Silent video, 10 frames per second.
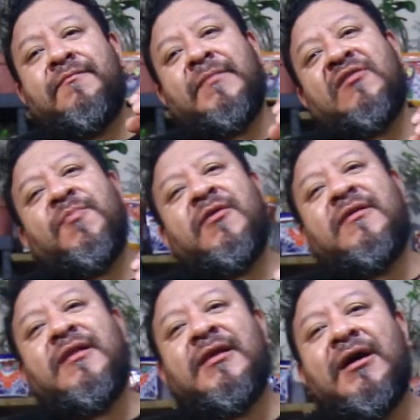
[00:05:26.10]

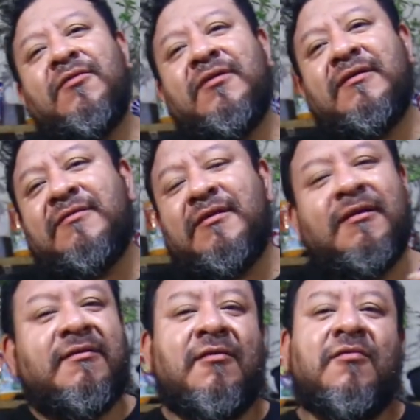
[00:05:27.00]
exponen el caudes y
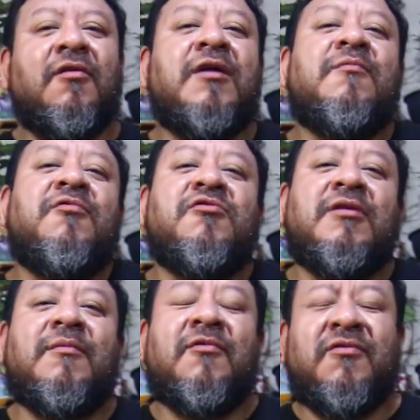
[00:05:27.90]
les digo, no hay mucho
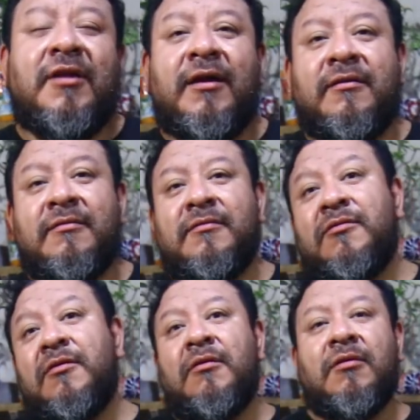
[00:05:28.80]
que mostrar.
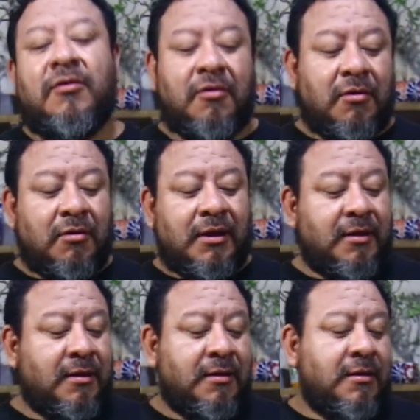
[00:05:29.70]
Yo lo, yo lo
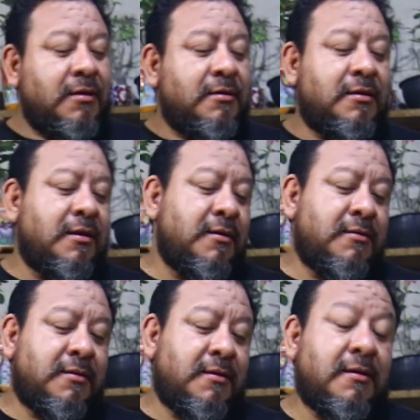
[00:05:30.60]
que
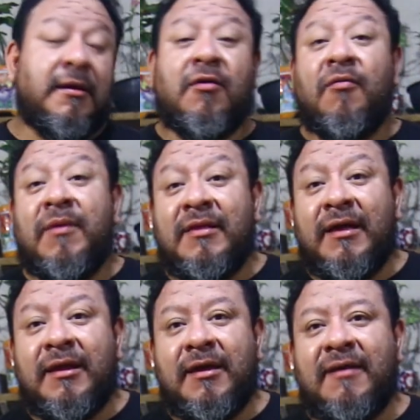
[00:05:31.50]
te,
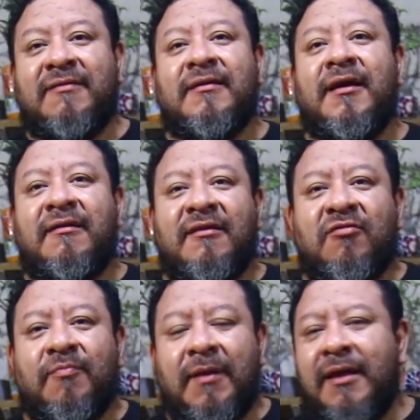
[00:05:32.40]
recomendaría es crece
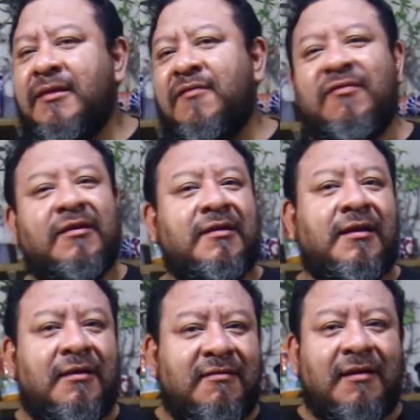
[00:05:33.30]
tu planta,
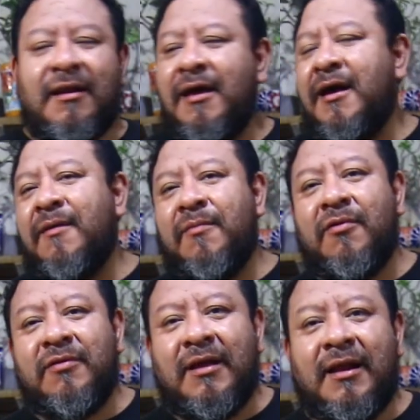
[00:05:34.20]
fertilízala,
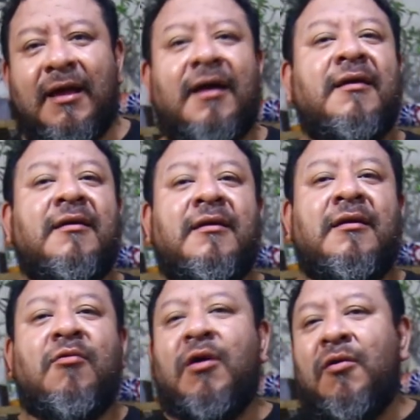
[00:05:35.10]
abónala,
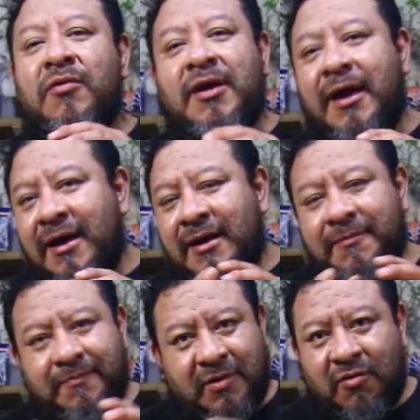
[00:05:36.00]
cuando ya
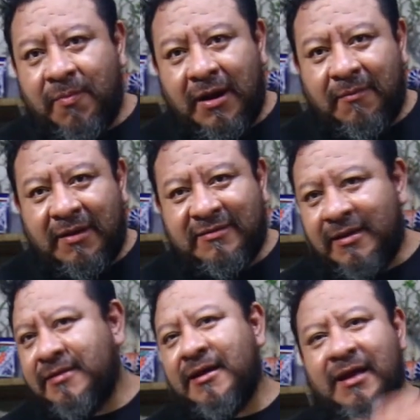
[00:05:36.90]
rompa la
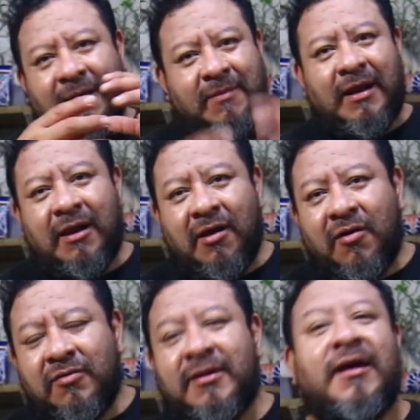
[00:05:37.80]
maceta, cámbiale
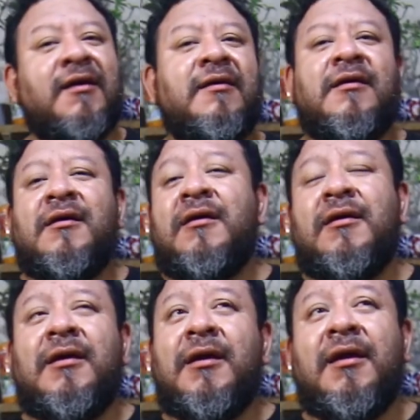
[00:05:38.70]
otra.
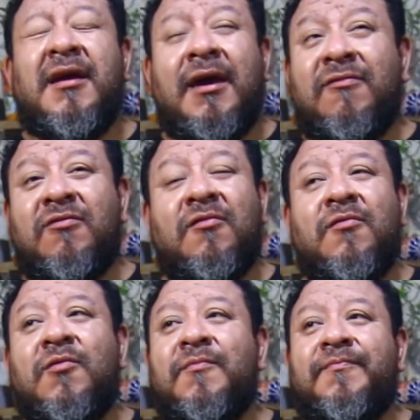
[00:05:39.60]
Y
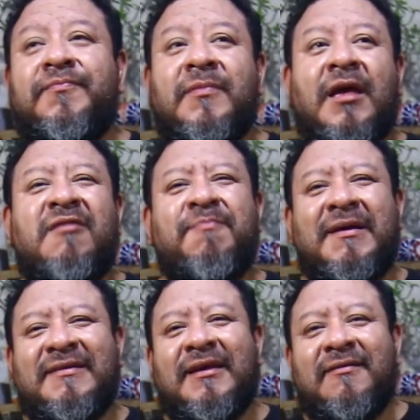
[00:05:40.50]
esto es
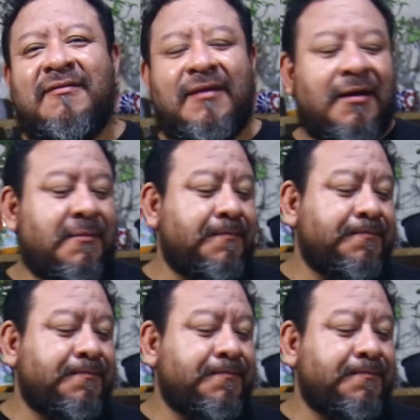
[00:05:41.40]
paciencia,